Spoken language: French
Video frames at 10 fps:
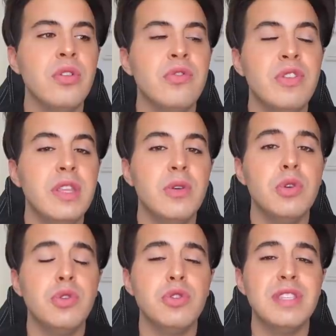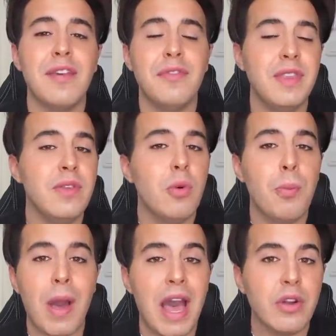une vidéo de sa fille au
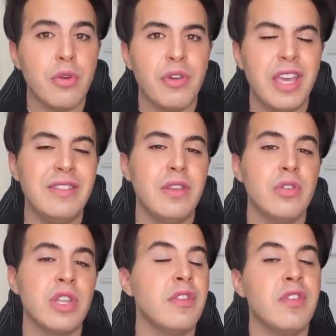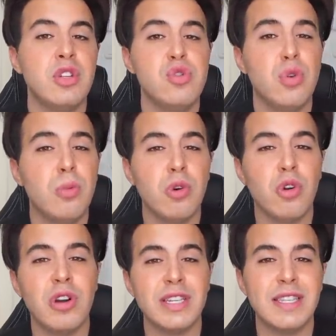parc, en fait, en train de faire du
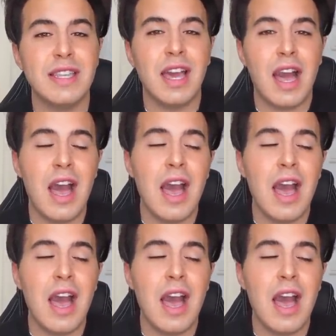toboggan, etc etc.